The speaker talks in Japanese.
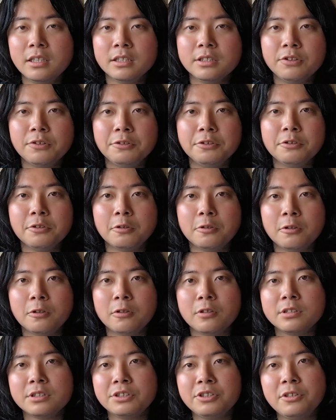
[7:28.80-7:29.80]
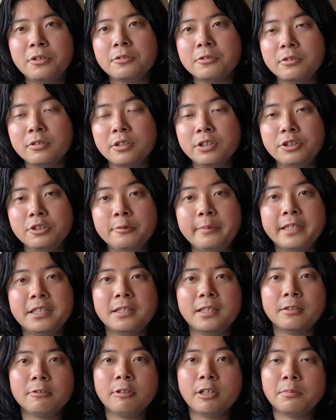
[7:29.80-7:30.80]
というのを強く言うべ
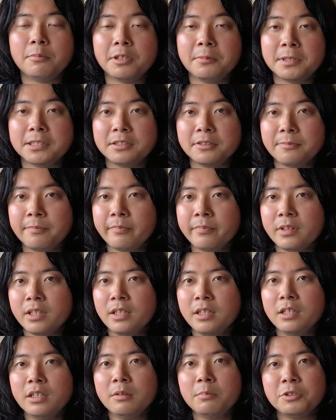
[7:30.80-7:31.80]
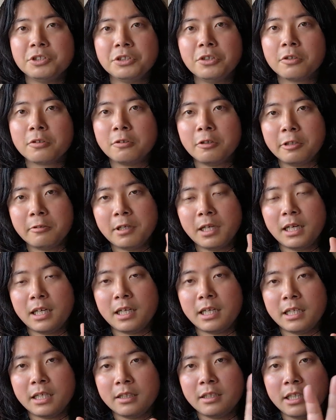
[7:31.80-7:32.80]
きだとは思います。もちろんこれ
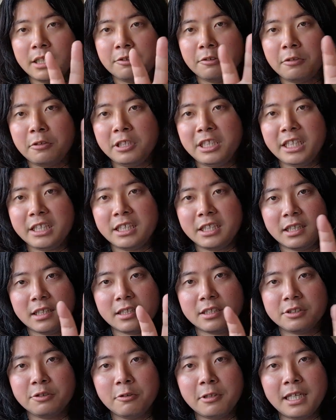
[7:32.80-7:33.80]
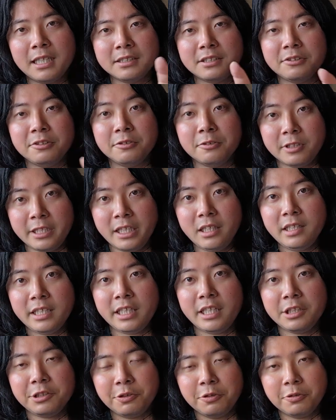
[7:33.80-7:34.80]
は、あの、利益が相反するので、
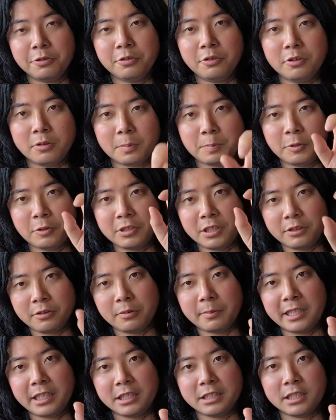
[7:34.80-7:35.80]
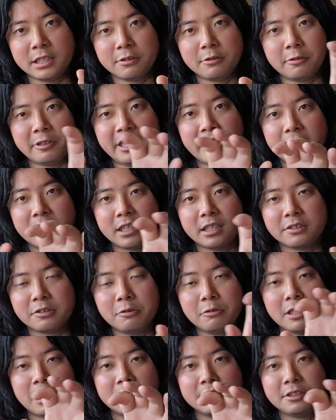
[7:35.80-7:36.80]
営業とプロジェクトマネージャーと利益が
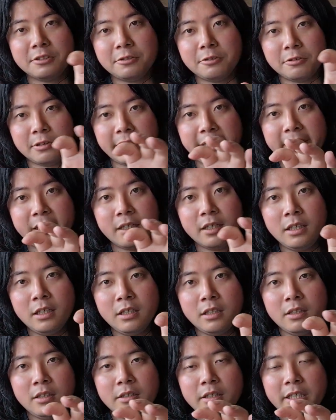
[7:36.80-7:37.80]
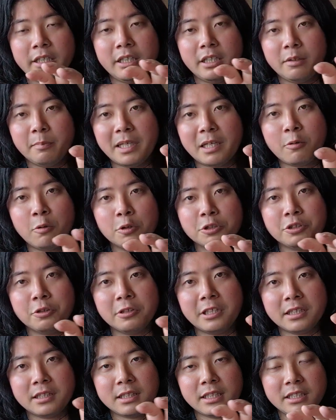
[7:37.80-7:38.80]
相反するので、えー、まあ、交
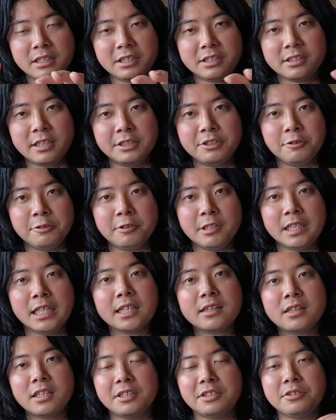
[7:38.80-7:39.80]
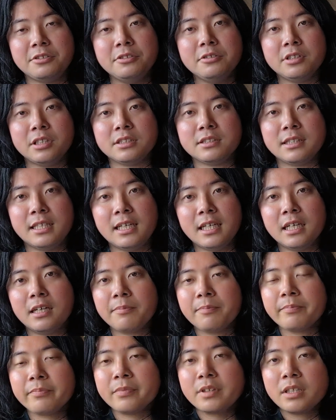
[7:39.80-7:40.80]
渉だったりディスカッションにはなったりするんですが、ま